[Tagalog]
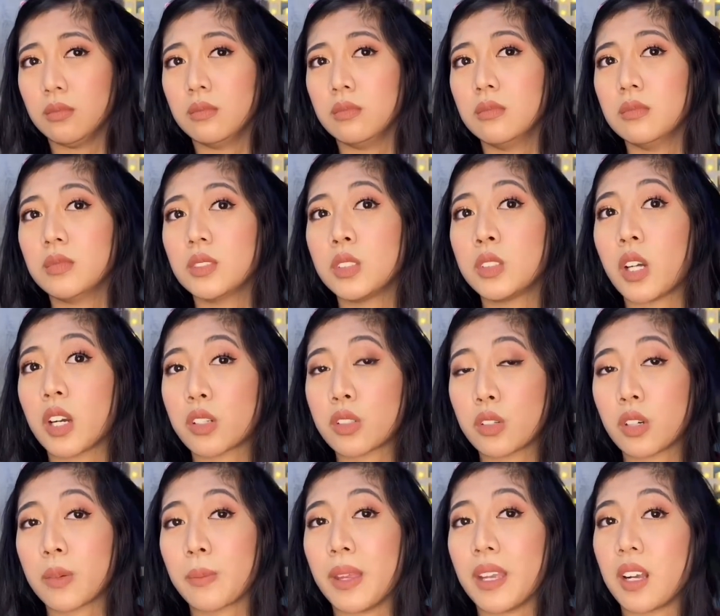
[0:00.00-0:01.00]

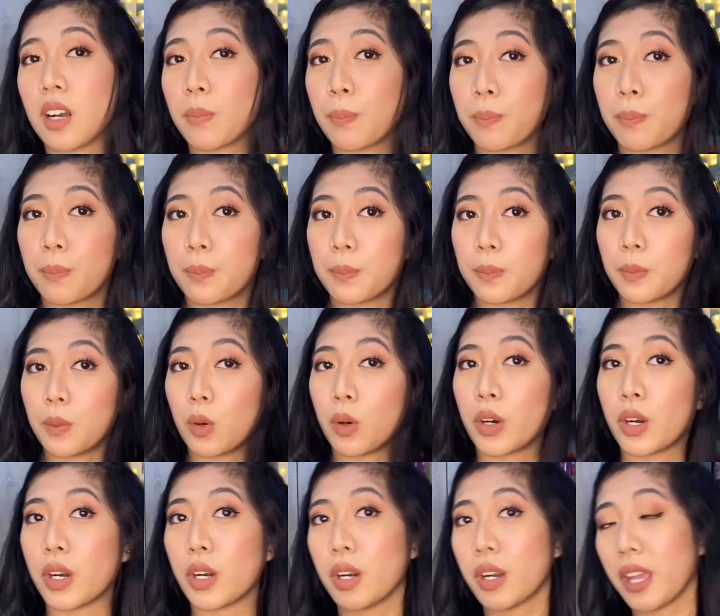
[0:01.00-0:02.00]
drugstore makeup
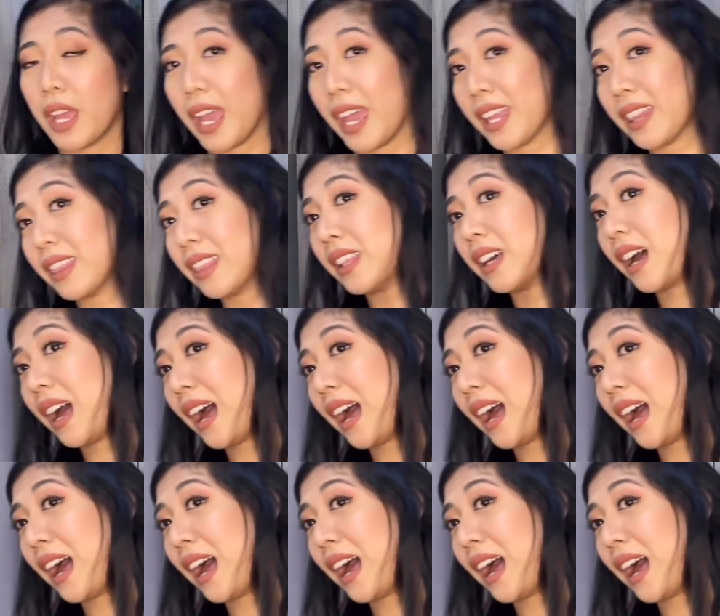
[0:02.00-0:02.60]
or and